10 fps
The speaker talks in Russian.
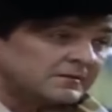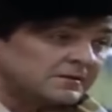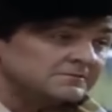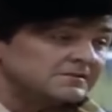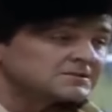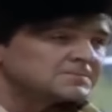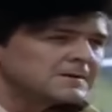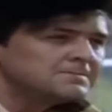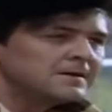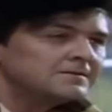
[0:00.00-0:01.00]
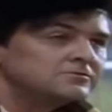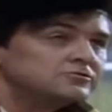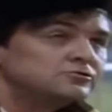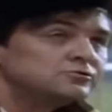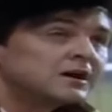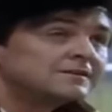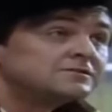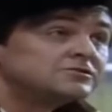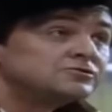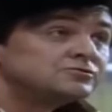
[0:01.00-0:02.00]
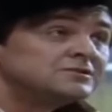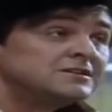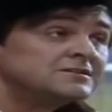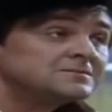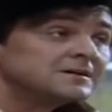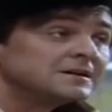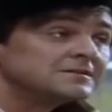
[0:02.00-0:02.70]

У нас пропал дух авантюризма.